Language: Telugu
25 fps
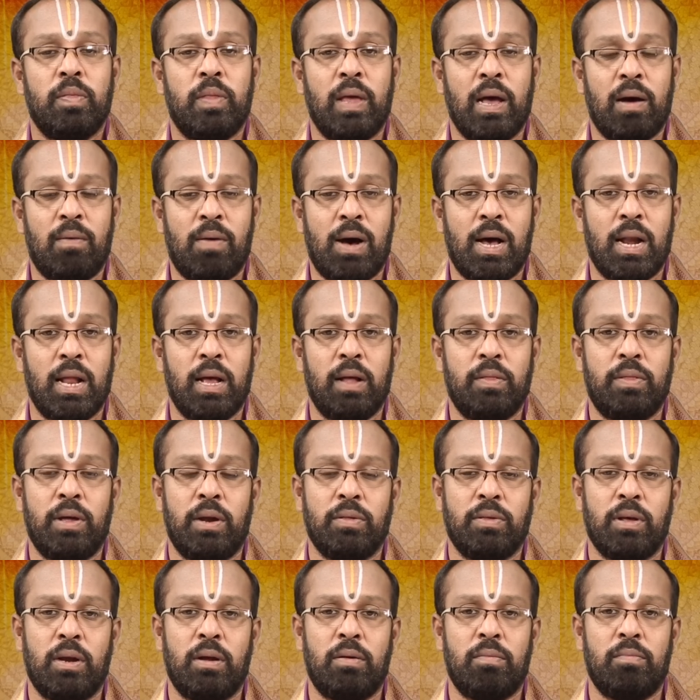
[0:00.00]
దేవాలయ
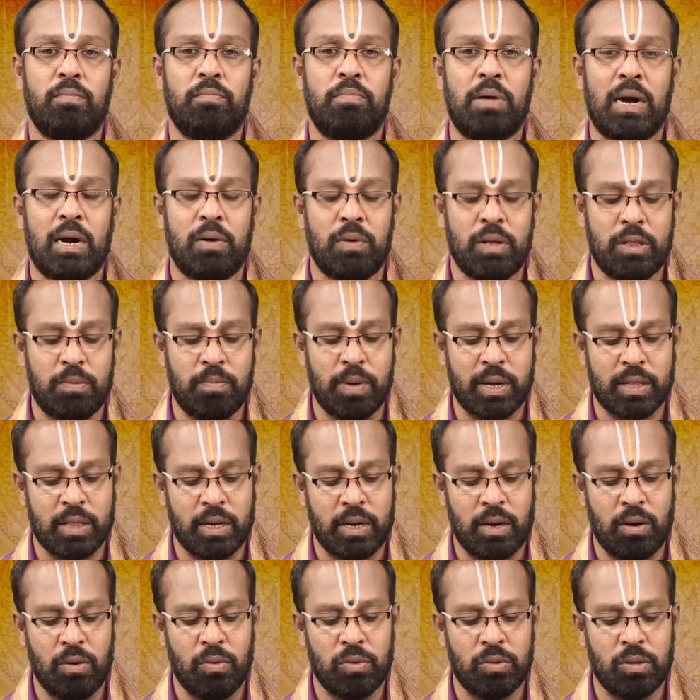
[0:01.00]
దర్శనం భగవద్భక్తి
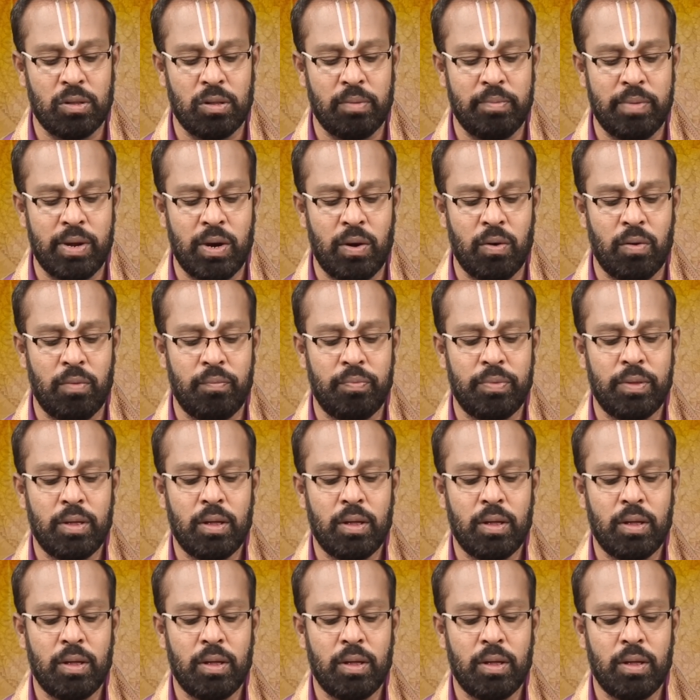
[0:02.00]
కలుగుతుంది మీలో